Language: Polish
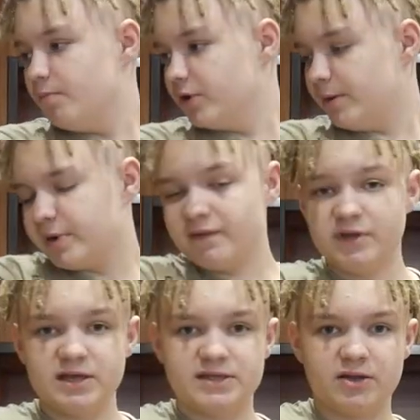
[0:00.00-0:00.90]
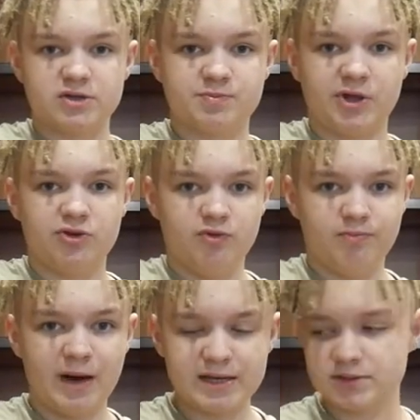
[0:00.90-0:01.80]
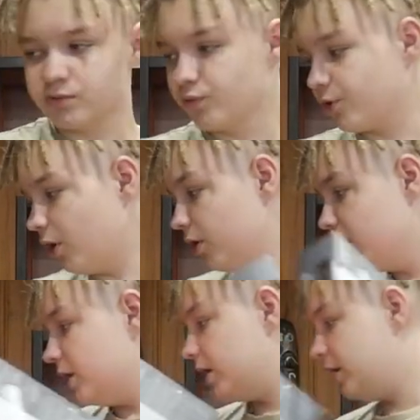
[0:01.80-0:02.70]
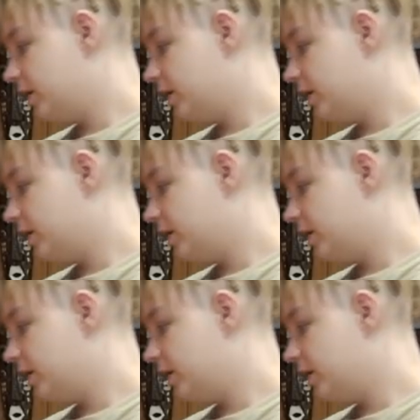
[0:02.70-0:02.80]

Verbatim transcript: bo naprawdę jest tego sprzętu bardzo dużo. Yy,